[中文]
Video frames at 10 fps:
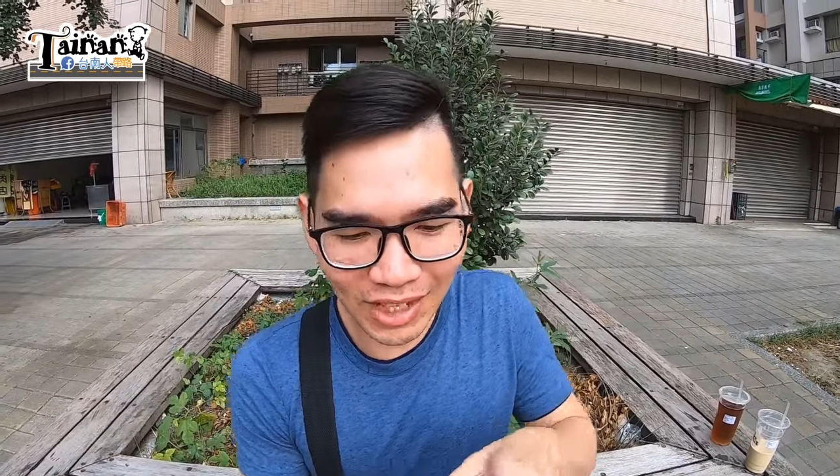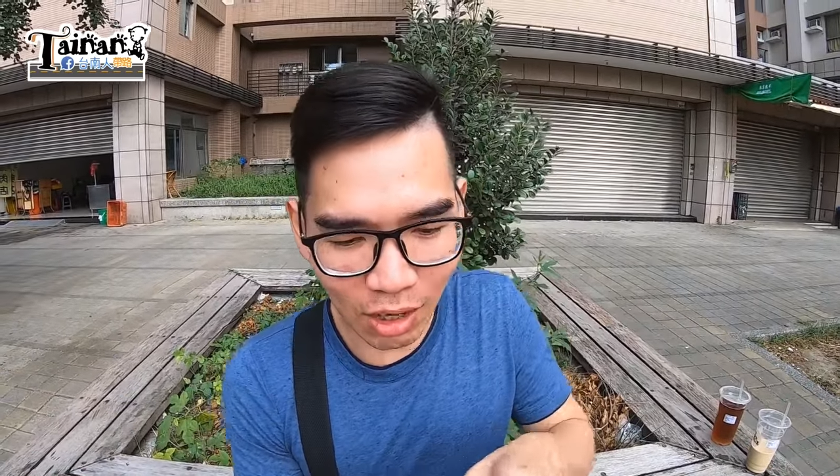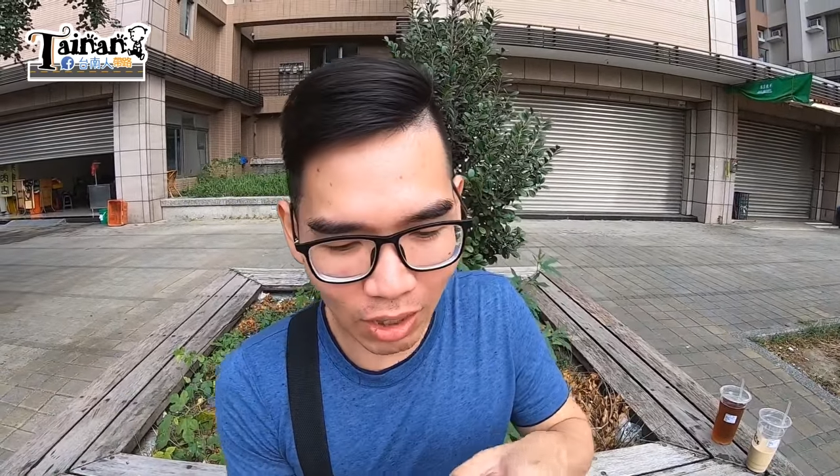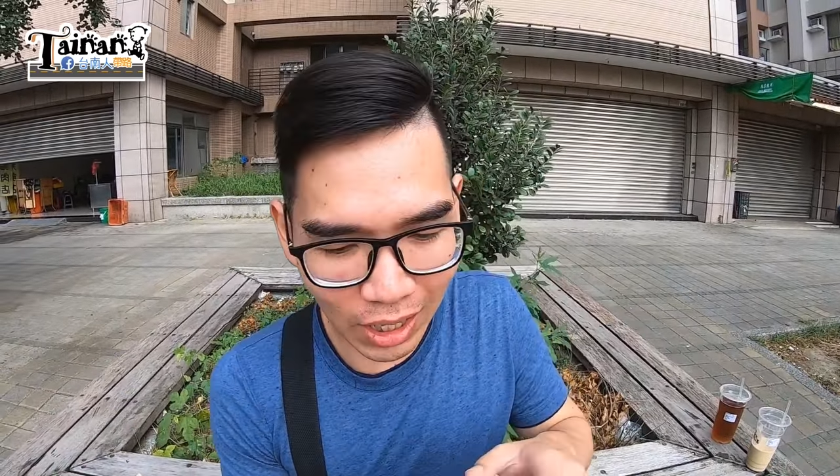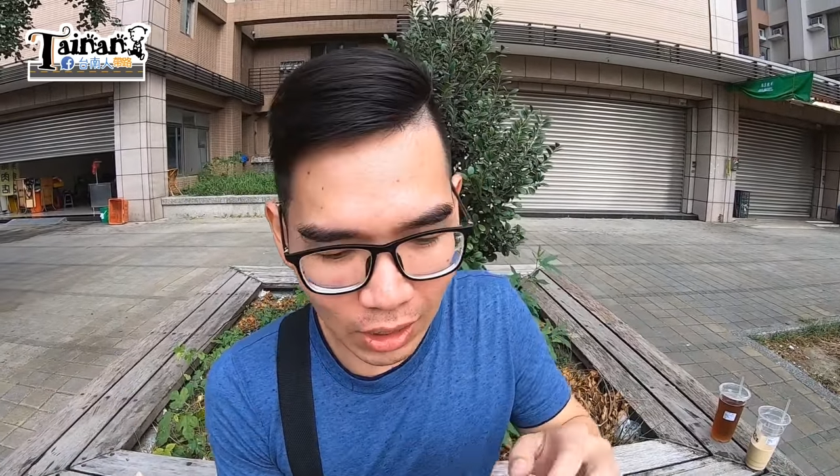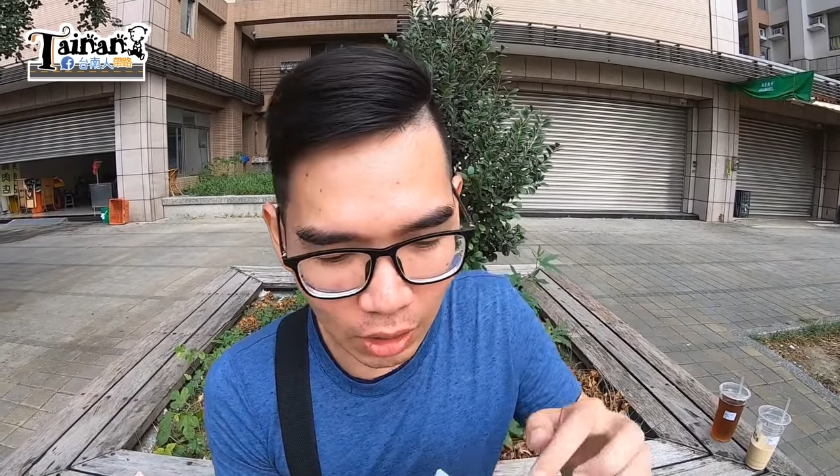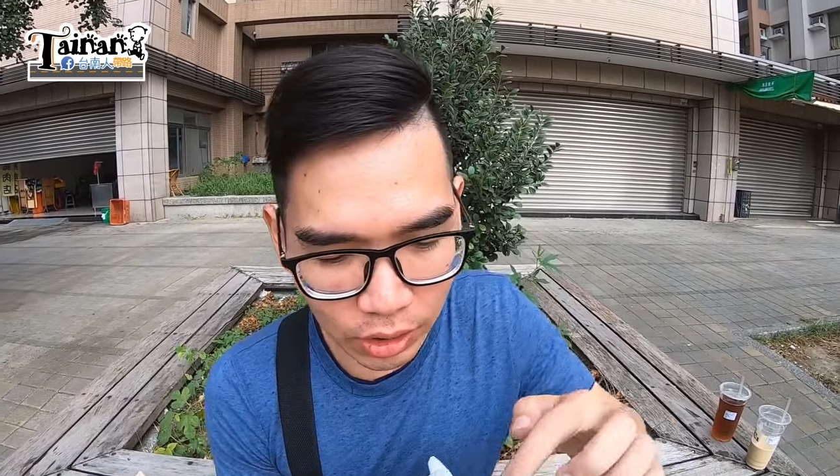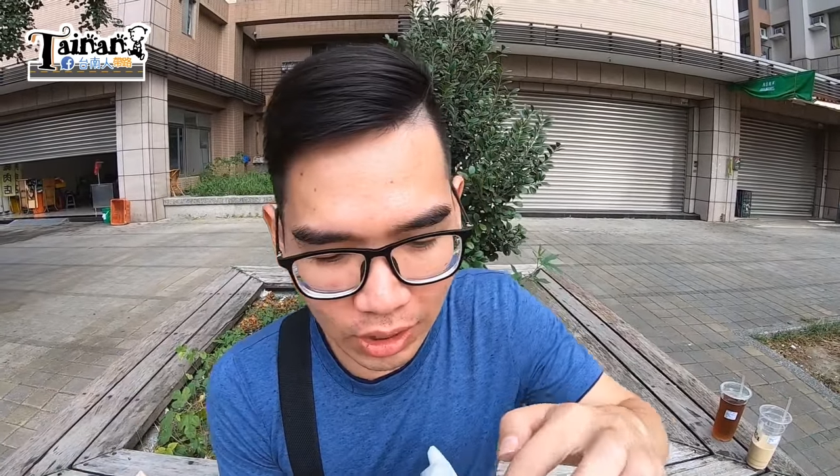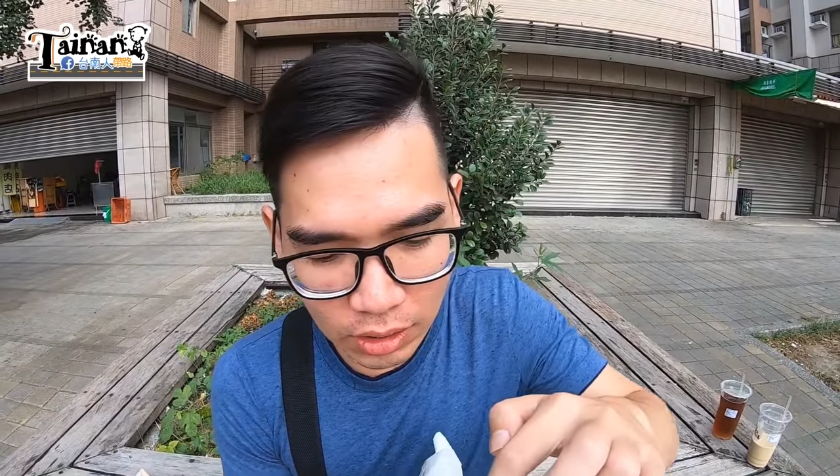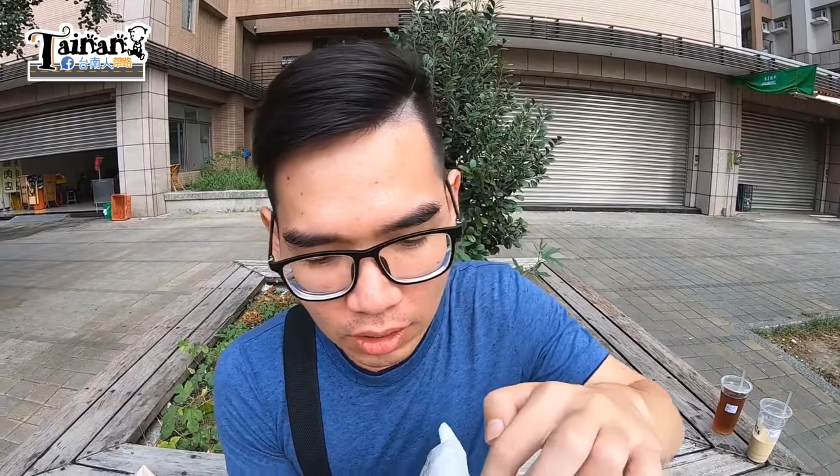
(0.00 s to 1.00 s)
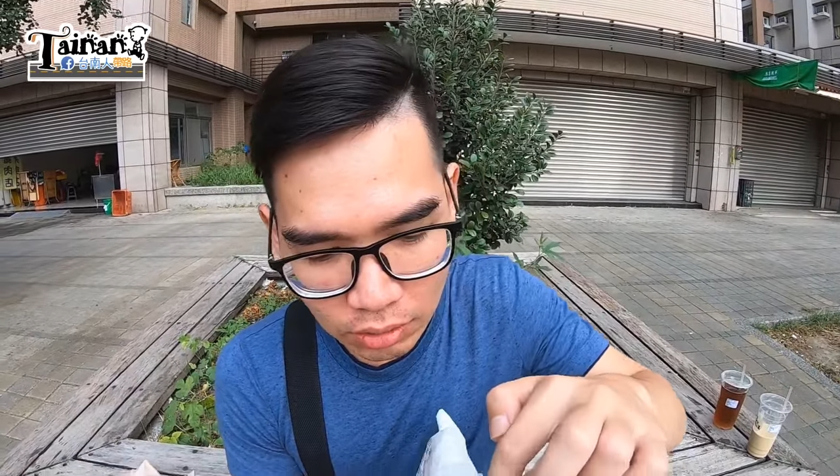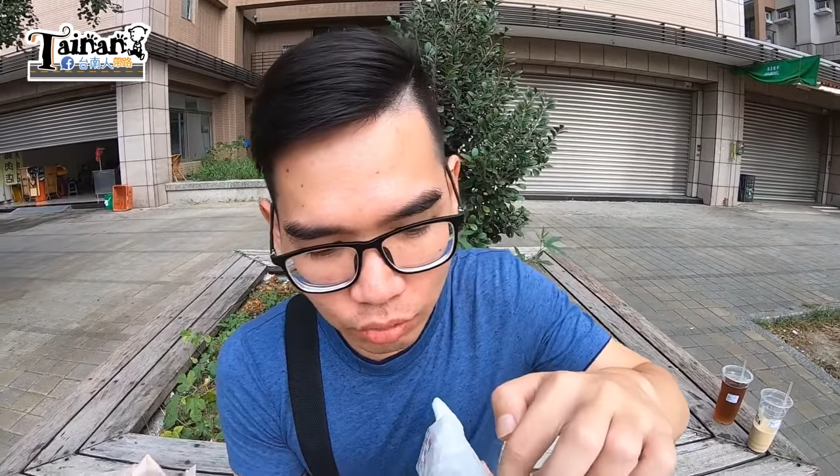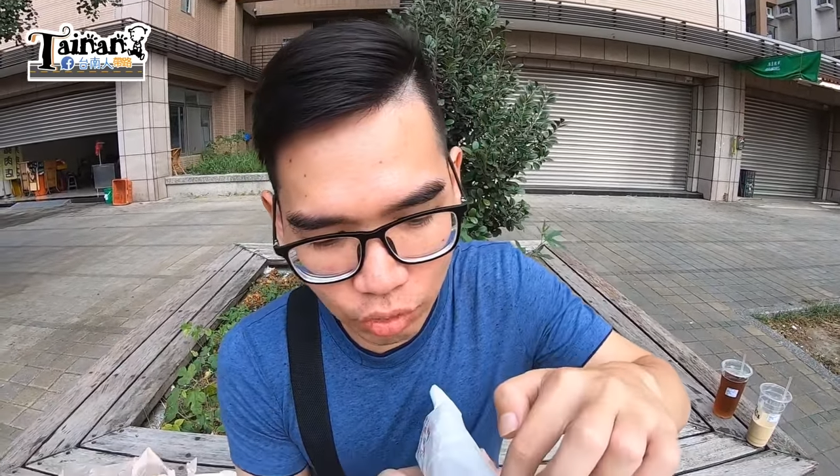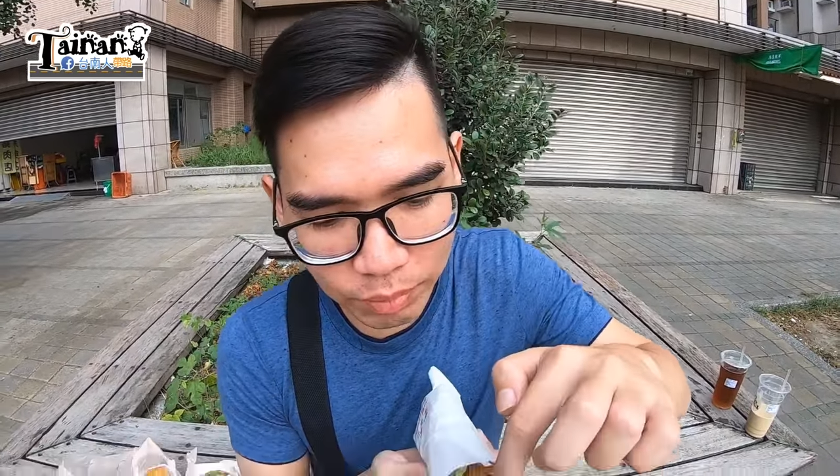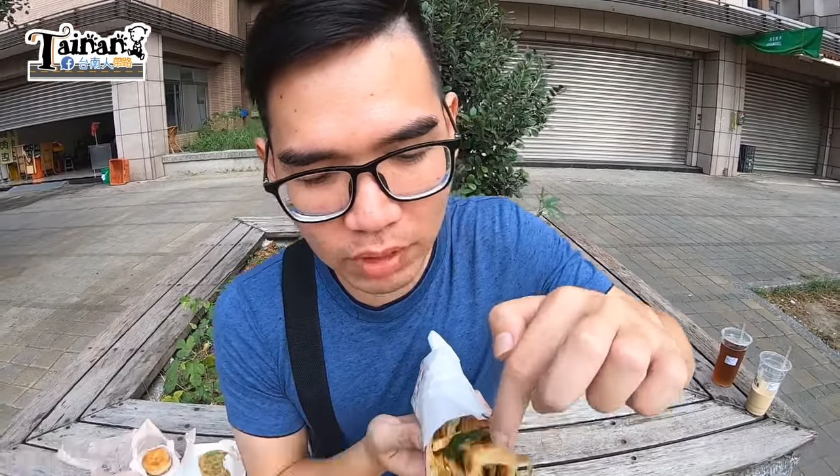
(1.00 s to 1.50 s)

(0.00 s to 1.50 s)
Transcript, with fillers: 好啦，哎、欸，它那个卷